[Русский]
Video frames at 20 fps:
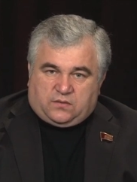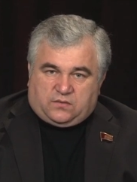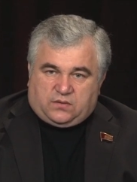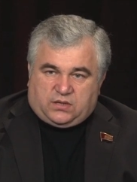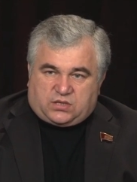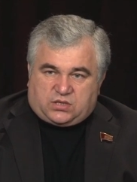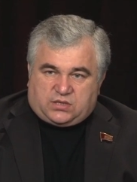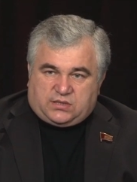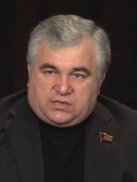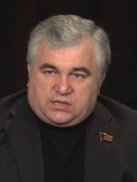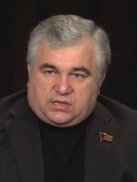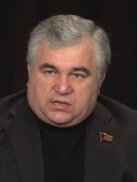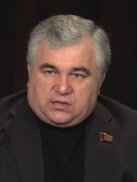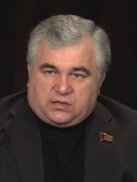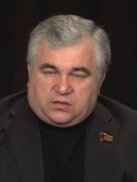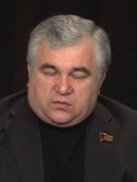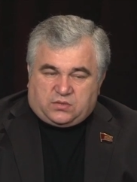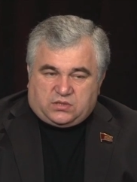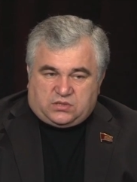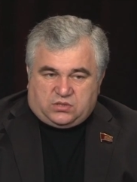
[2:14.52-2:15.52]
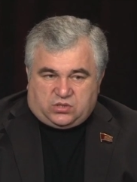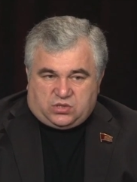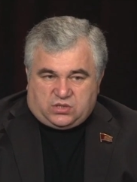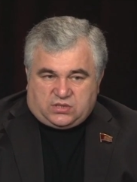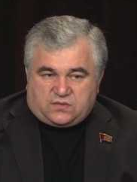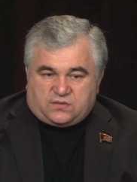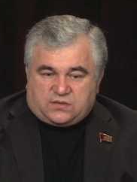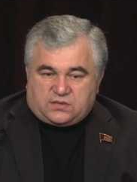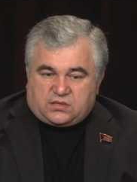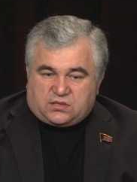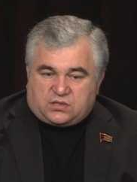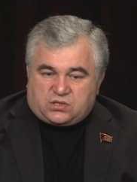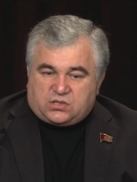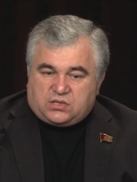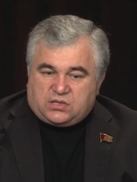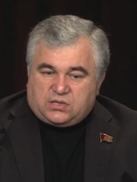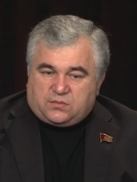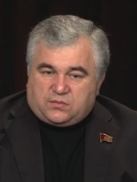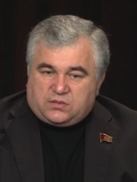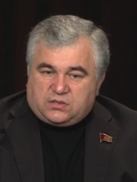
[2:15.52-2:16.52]
нашей стране. Мы сейчас
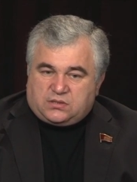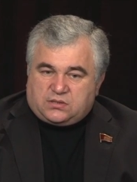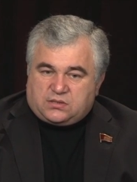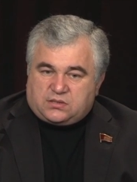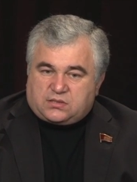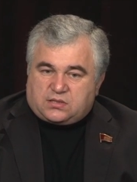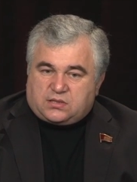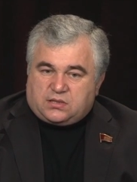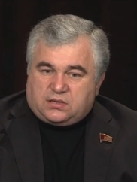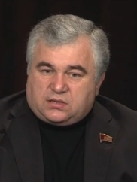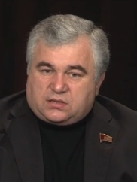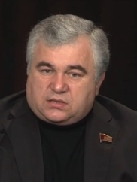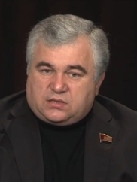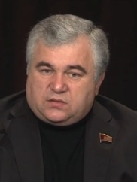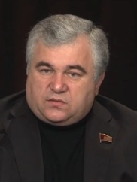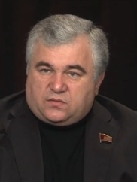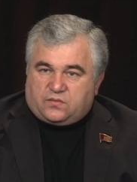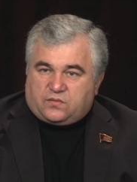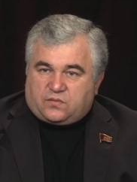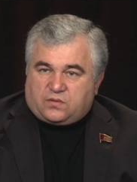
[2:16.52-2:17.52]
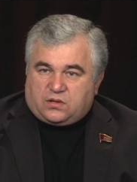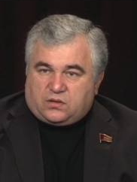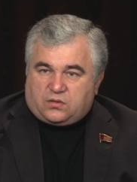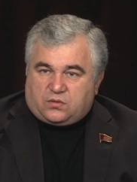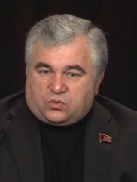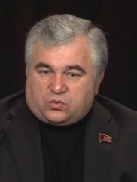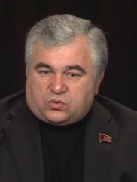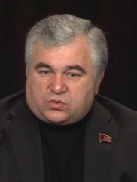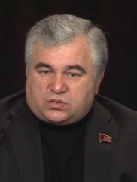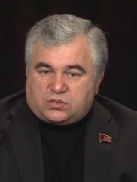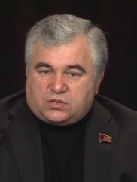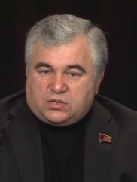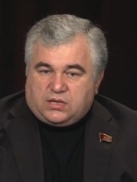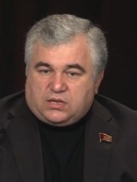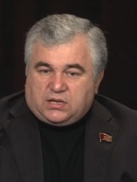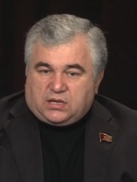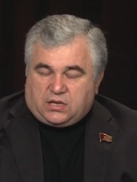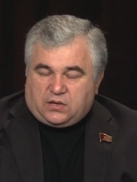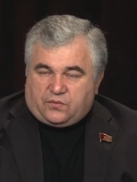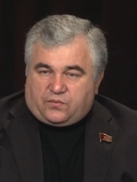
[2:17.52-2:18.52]
возрождаем один из коллективов, колхоз
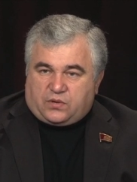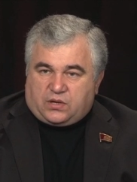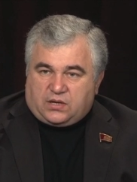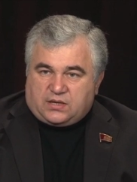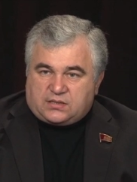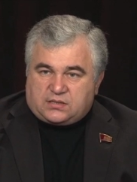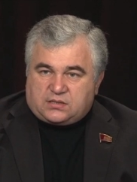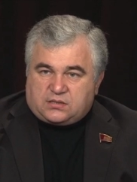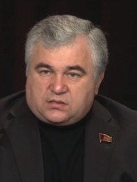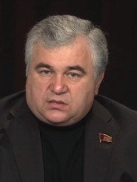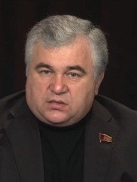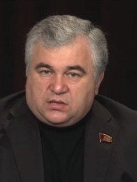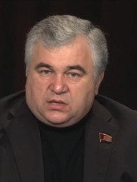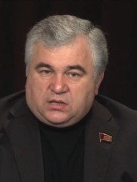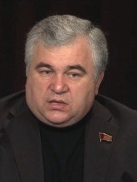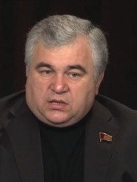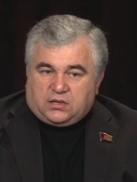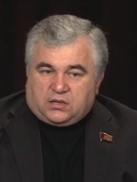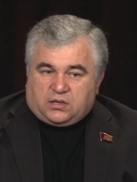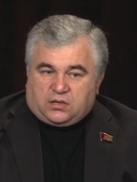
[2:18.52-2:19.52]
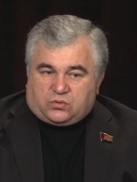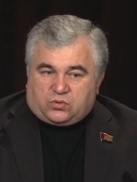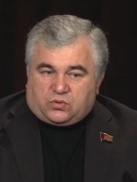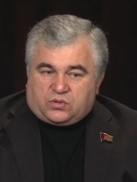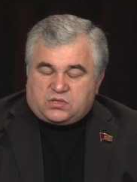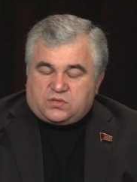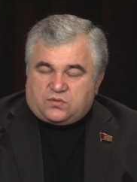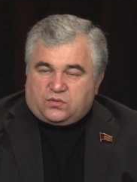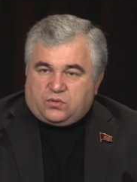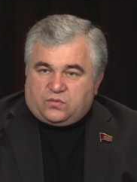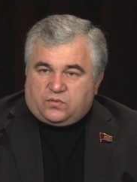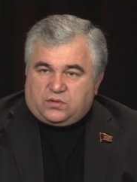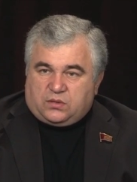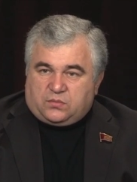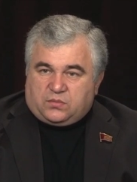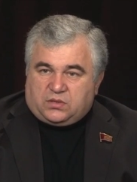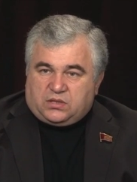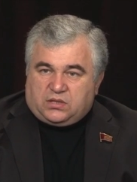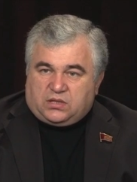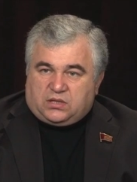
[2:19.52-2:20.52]
«Кавказ», который в свое
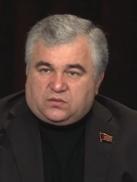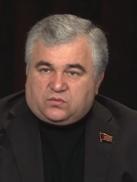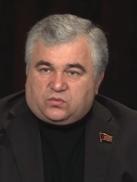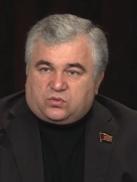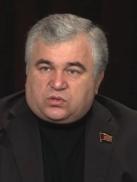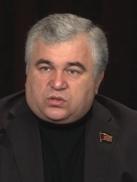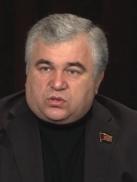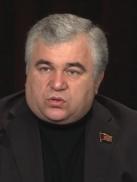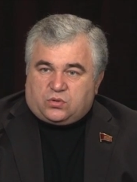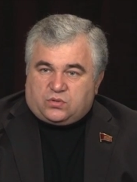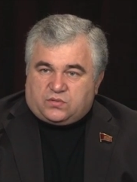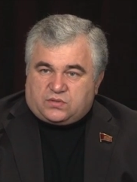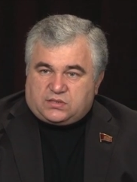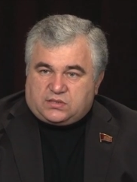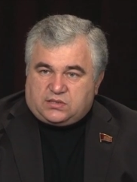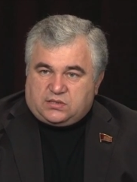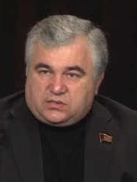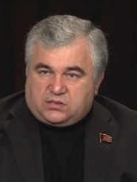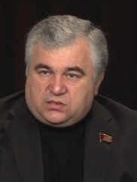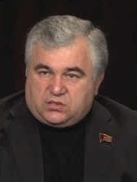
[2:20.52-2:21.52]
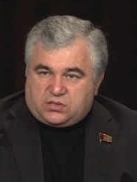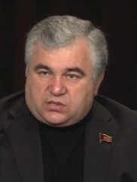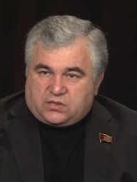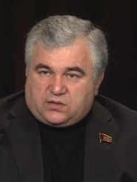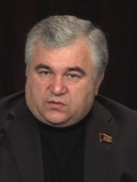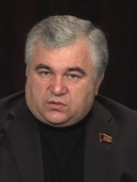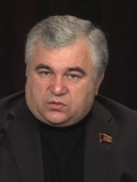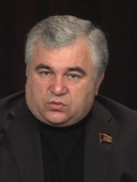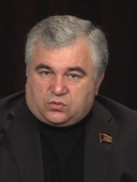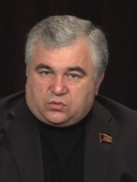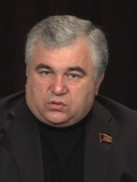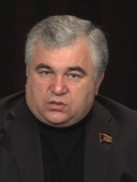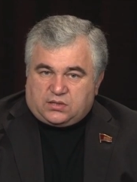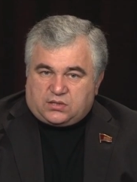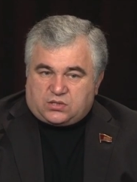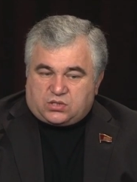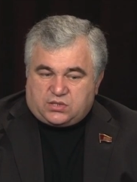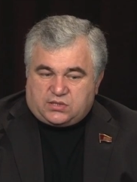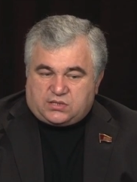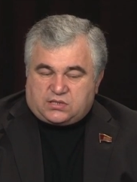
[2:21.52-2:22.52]
время дал двух героев социалистического
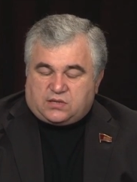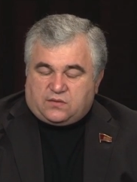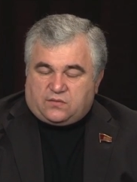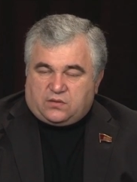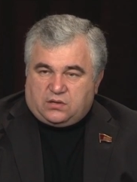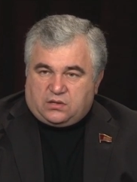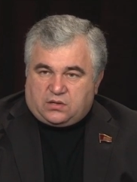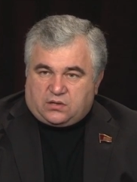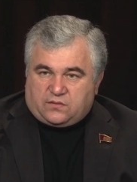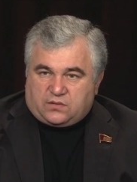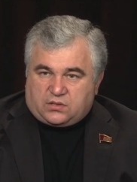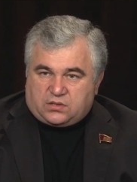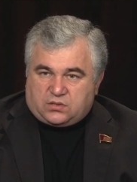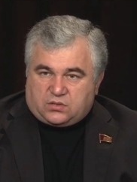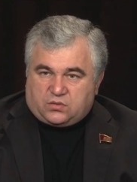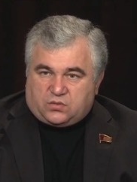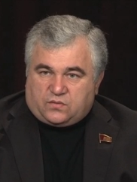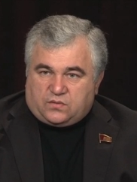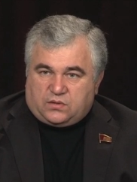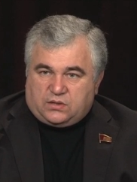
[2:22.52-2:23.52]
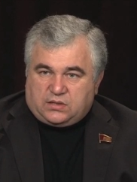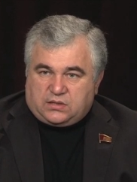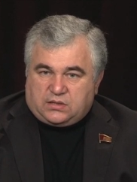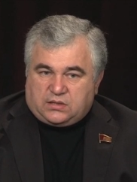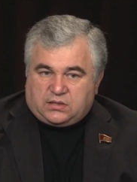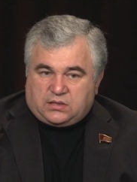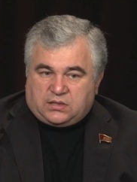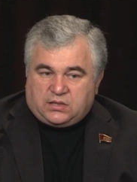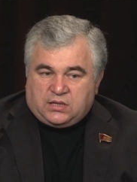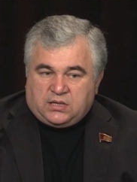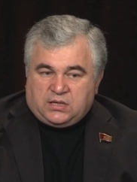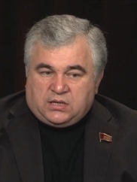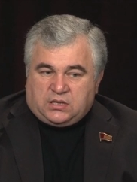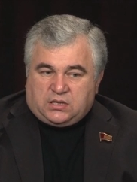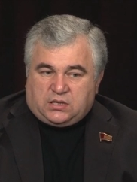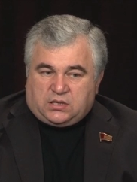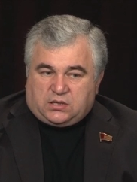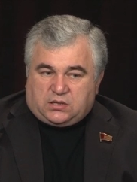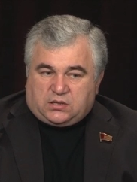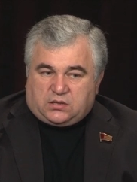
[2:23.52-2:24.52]
труда, шесть кавалеров орденов Ленина,
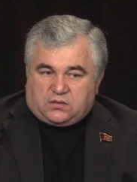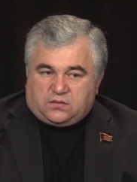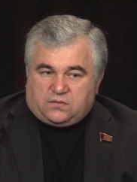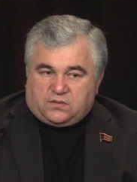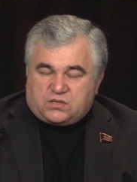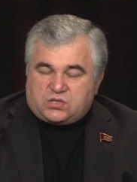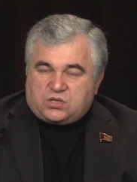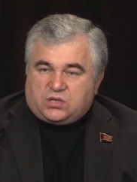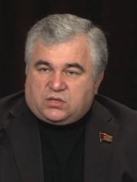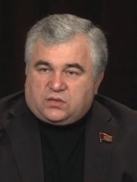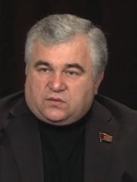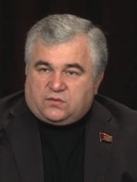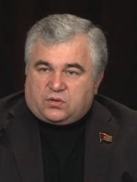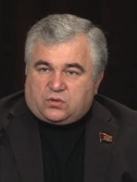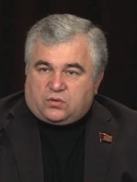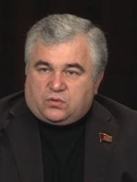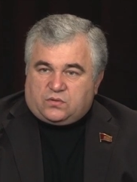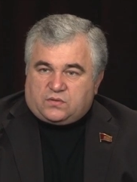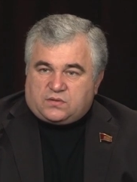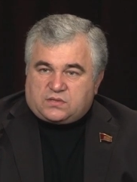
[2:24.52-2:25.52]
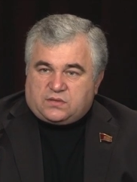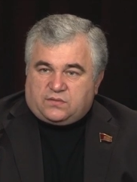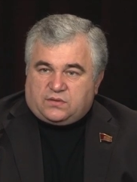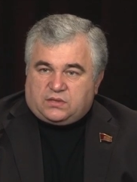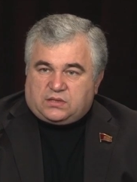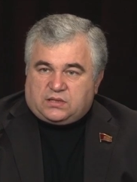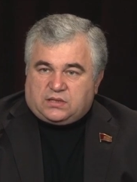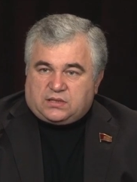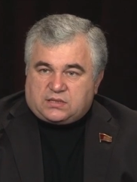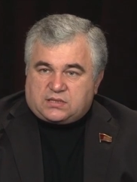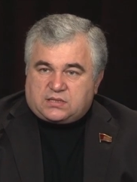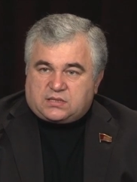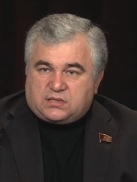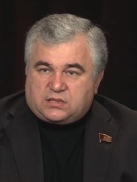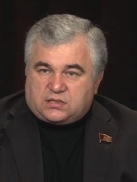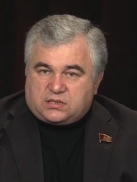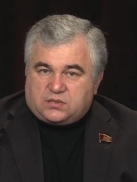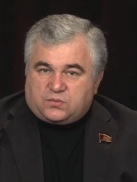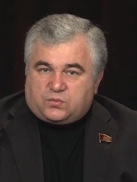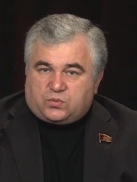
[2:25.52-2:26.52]
э, два члена Верховного Совета
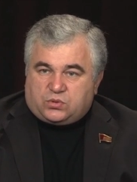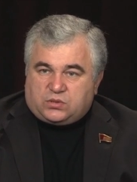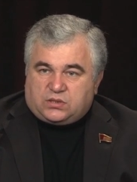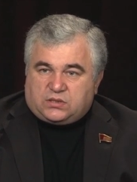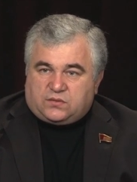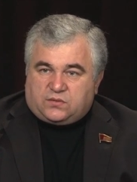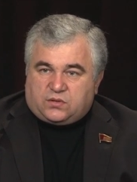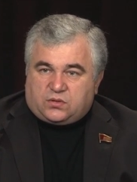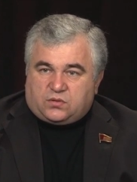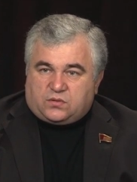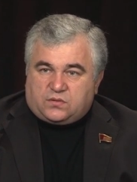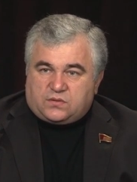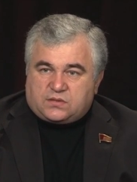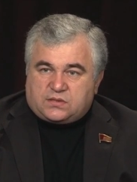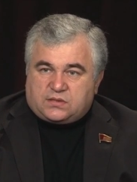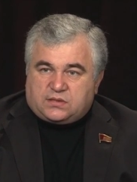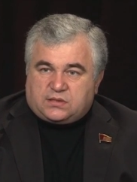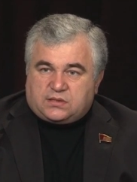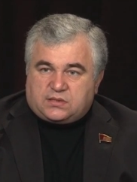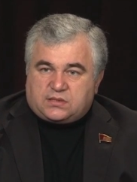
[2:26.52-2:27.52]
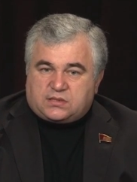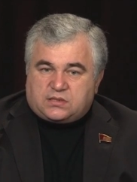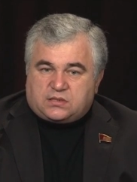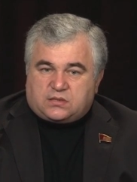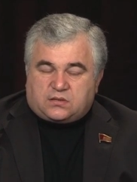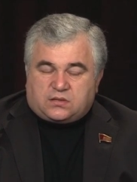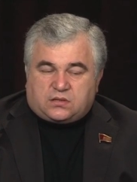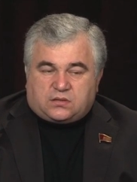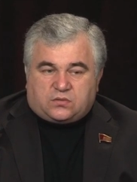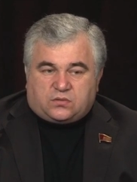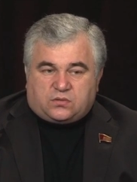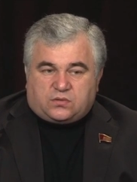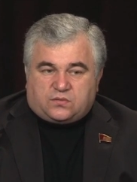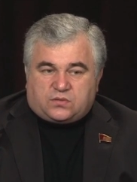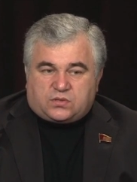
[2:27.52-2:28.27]
СССР, депутата Верховного Совета СССР оттуда